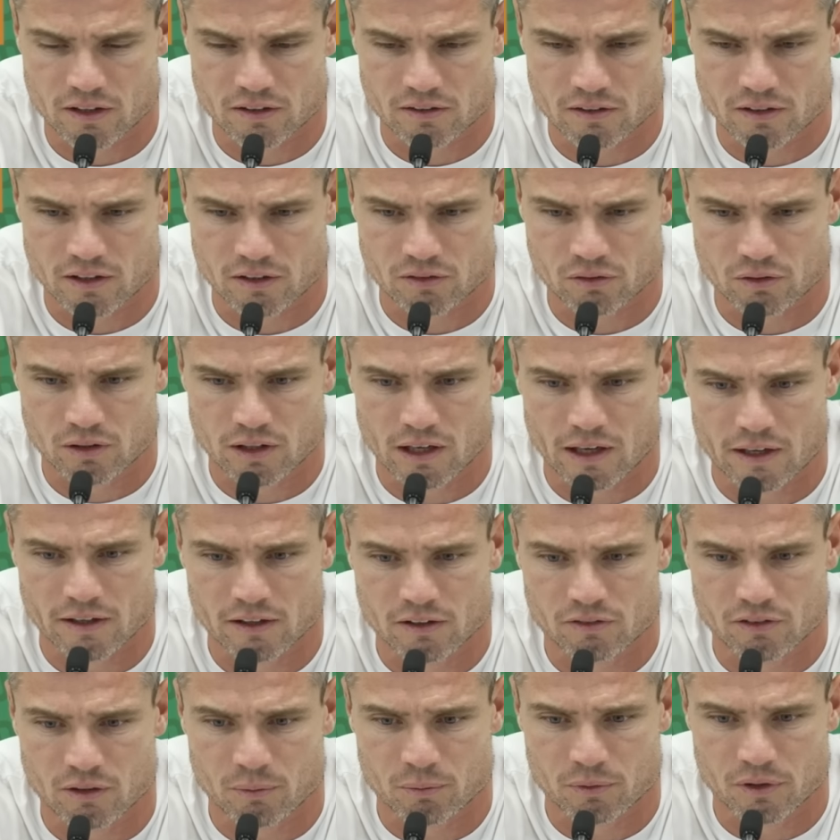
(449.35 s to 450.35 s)
dass er da so
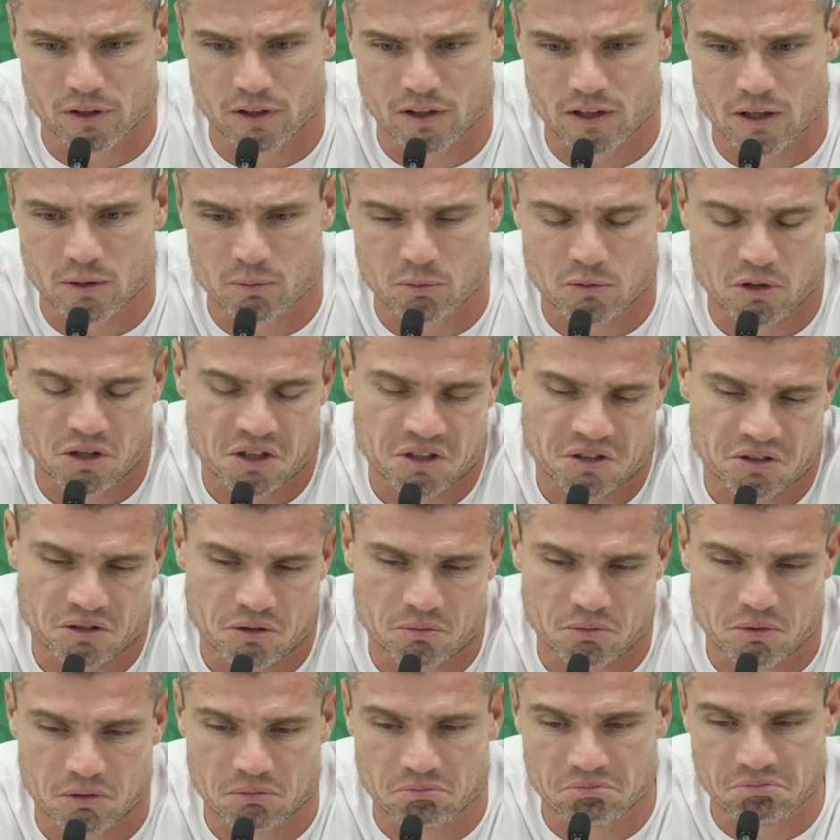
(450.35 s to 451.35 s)
kleinlich war mit den gelben Karten,
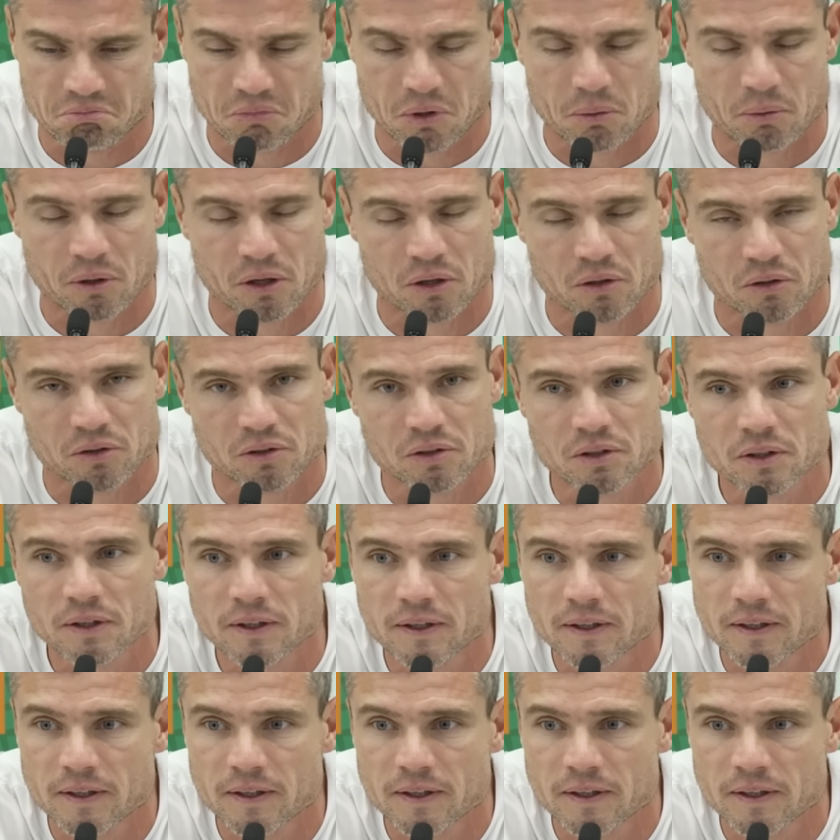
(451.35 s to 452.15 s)
aber oh mein Gott